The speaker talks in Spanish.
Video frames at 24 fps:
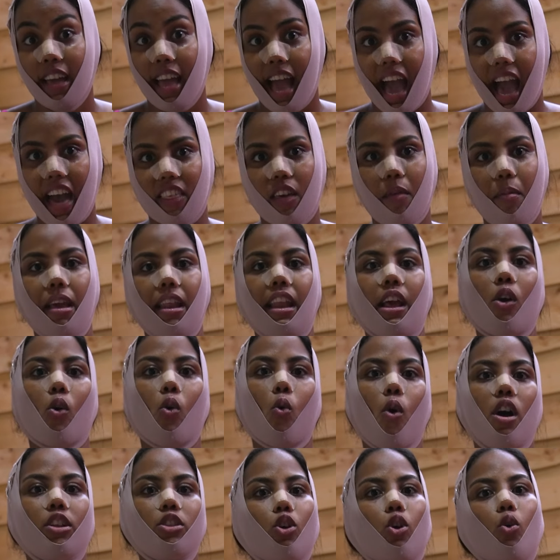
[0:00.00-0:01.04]
Adivinen
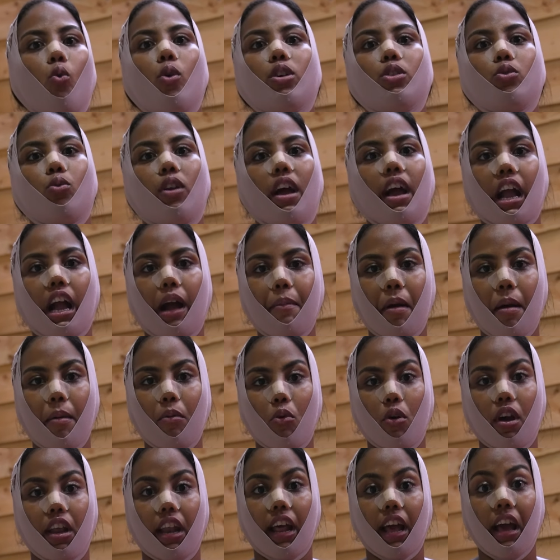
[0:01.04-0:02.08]
cuánto cuesta una cama
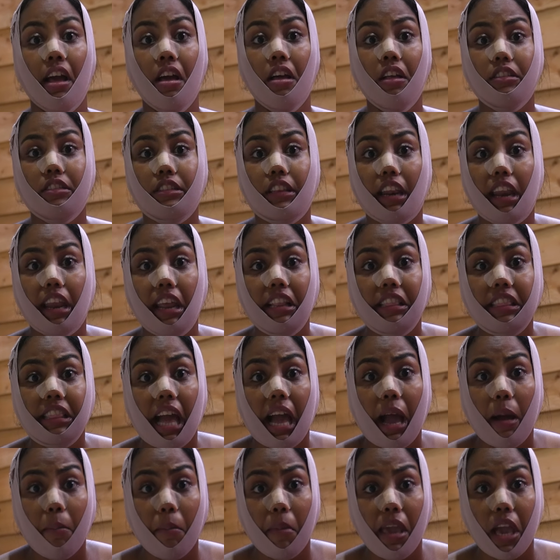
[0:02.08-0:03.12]
buena. 30
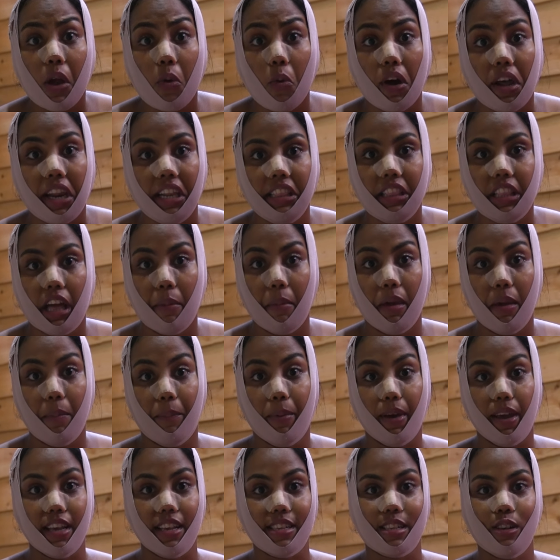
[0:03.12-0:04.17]
mil, 40 mil
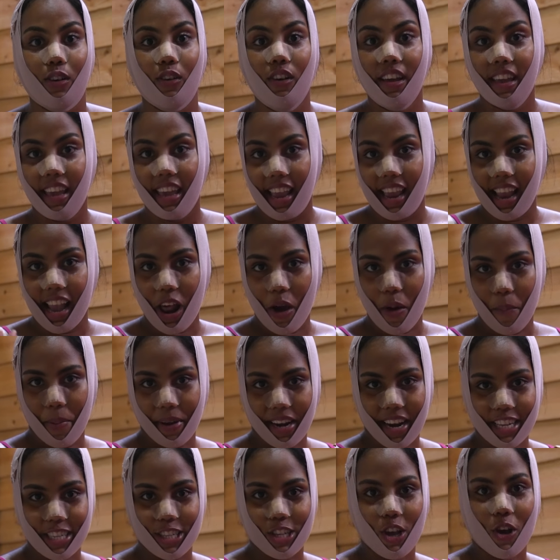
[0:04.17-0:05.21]
pesos. ¿Y la
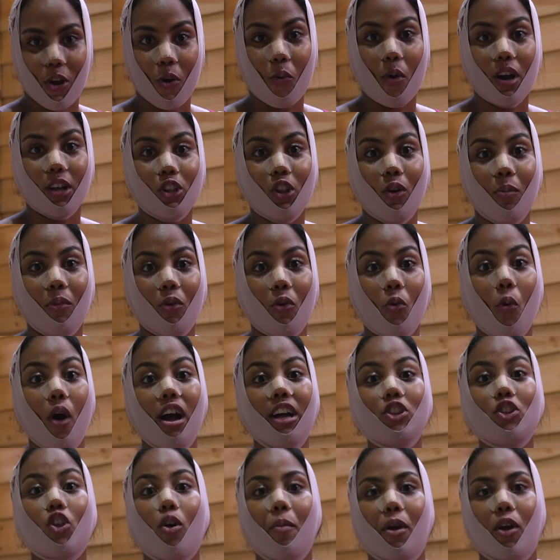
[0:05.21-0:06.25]
operación cuánto,
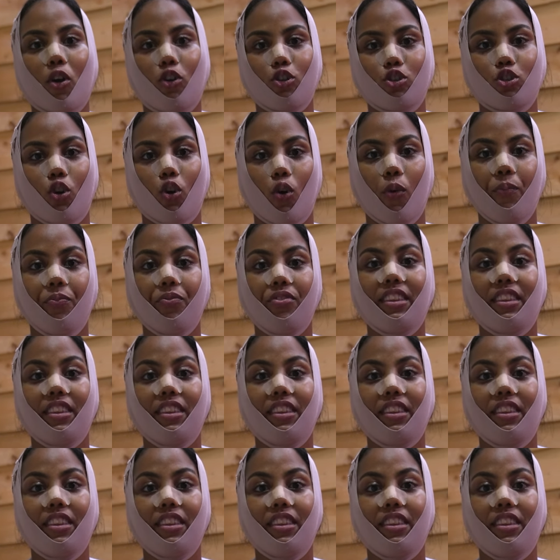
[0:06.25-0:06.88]
cuánto me costó?